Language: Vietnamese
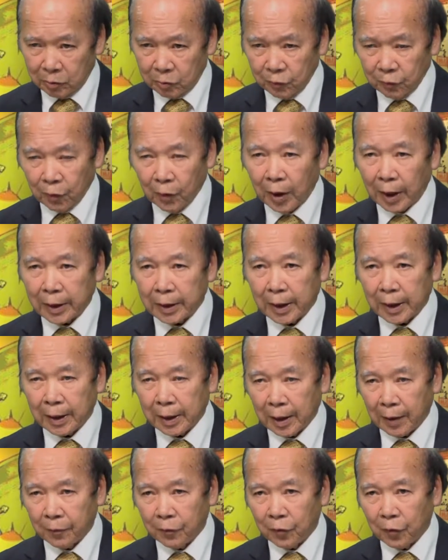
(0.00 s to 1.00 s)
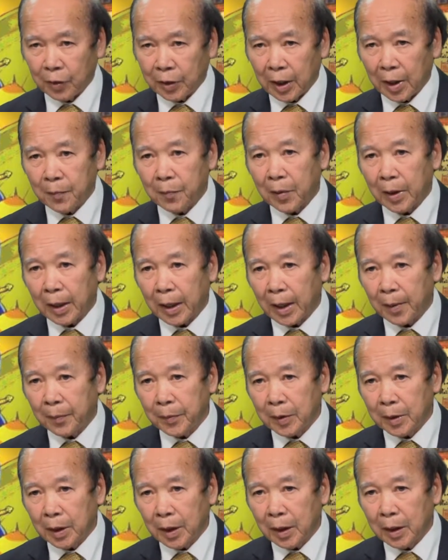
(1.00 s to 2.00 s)
vua cảnh thịnh làm vua thêm 10 năm
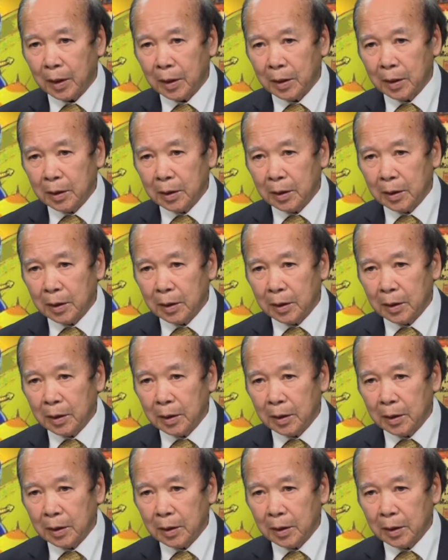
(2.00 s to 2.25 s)
nữa